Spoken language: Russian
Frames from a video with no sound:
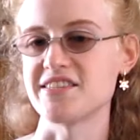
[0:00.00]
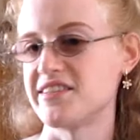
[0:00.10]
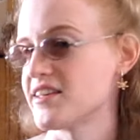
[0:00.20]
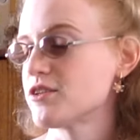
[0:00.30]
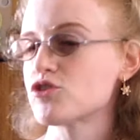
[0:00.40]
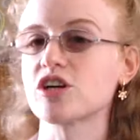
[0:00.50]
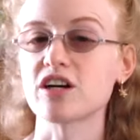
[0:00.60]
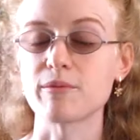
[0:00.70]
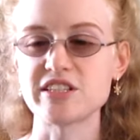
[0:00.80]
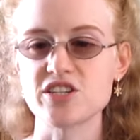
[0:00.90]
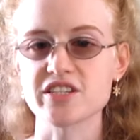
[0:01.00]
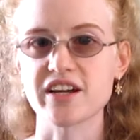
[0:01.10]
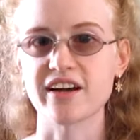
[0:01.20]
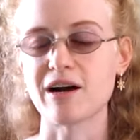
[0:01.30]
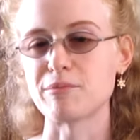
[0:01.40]
Здесь тоже
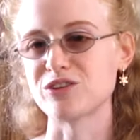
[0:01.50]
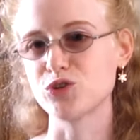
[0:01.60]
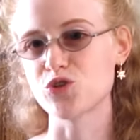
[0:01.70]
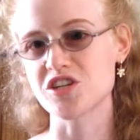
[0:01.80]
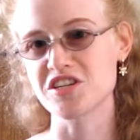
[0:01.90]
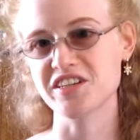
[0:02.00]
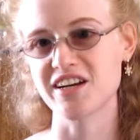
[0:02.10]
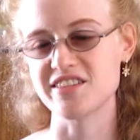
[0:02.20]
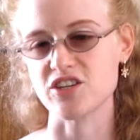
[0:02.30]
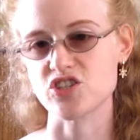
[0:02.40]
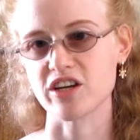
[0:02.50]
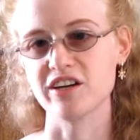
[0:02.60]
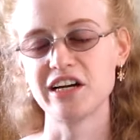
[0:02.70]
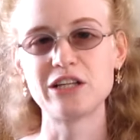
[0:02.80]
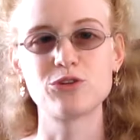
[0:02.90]
хроматическая гамма, тоже нисходящая –
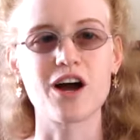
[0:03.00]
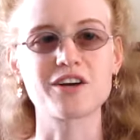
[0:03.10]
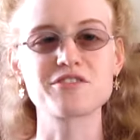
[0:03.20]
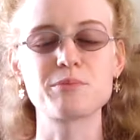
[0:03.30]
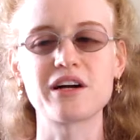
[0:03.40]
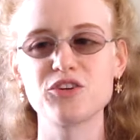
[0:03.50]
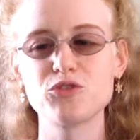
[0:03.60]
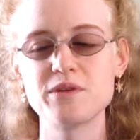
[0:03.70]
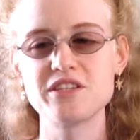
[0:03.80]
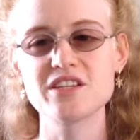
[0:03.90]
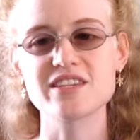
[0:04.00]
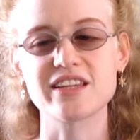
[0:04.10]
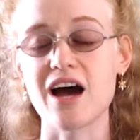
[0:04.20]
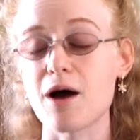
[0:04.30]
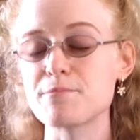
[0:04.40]
но, как вы смогли убедиться,
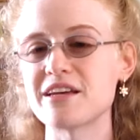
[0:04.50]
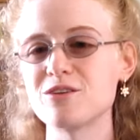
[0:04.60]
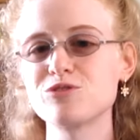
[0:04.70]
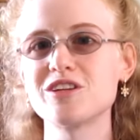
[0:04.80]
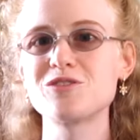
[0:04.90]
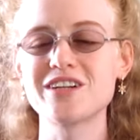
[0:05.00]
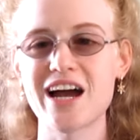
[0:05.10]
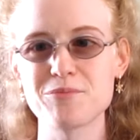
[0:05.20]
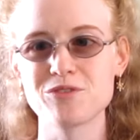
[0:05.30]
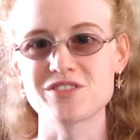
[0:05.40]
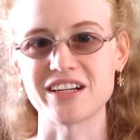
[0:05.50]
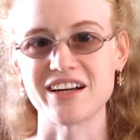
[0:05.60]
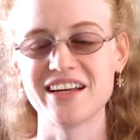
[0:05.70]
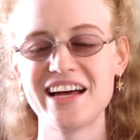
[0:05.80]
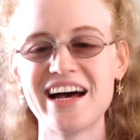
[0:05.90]
это абсолютно другая музыка.
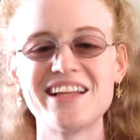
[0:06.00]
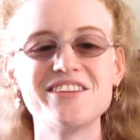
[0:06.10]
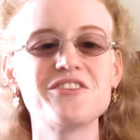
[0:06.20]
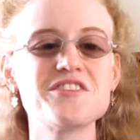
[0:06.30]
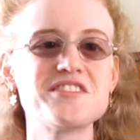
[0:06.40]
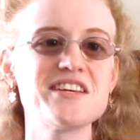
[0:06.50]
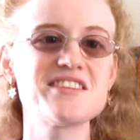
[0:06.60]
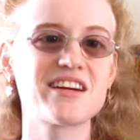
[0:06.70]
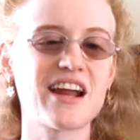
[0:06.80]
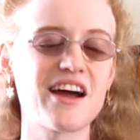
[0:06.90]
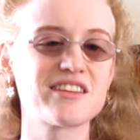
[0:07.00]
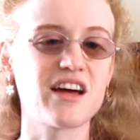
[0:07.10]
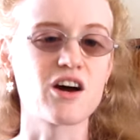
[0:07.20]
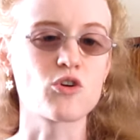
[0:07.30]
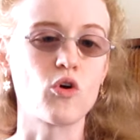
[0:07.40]
Но здесь
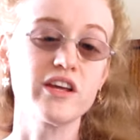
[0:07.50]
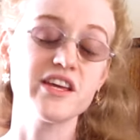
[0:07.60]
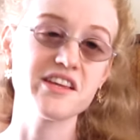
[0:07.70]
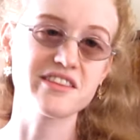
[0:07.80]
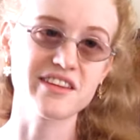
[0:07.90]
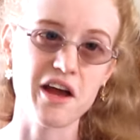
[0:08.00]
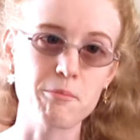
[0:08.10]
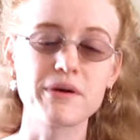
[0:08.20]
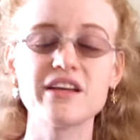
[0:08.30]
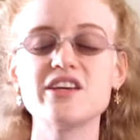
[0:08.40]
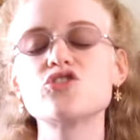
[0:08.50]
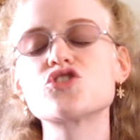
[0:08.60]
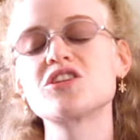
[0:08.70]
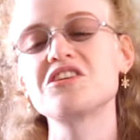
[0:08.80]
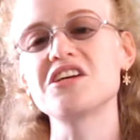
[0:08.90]
играет роль и темп, и
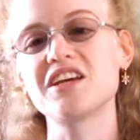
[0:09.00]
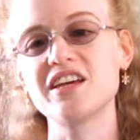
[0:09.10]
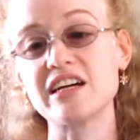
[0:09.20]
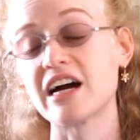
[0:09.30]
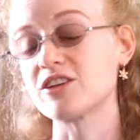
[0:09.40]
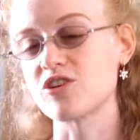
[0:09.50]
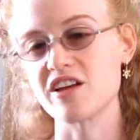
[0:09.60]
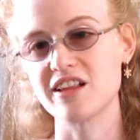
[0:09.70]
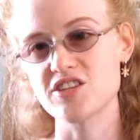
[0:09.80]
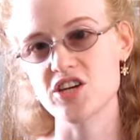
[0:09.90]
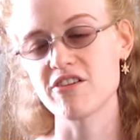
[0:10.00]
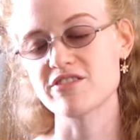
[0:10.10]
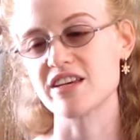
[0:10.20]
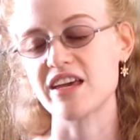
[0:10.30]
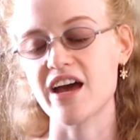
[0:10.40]
штрихи, которые
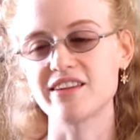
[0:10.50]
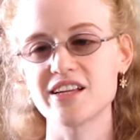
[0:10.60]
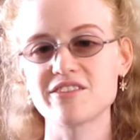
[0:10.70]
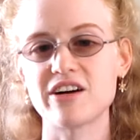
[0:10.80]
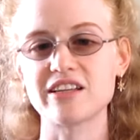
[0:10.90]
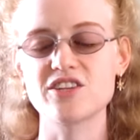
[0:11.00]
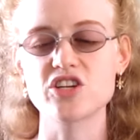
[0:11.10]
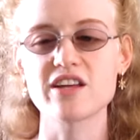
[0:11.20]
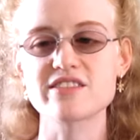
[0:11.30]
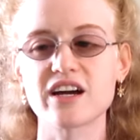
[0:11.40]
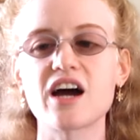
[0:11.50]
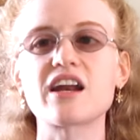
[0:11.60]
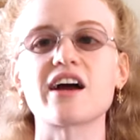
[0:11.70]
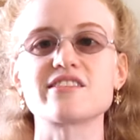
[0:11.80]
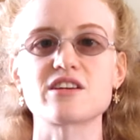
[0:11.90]
отличаются, и от этого отличается
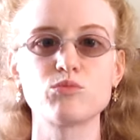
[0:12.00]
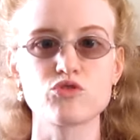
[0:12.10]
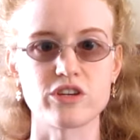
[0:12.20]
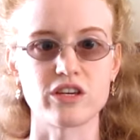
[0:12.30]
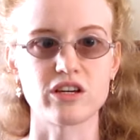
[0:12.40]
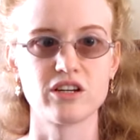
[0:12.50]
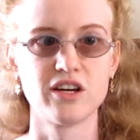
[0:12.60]
характер музыки.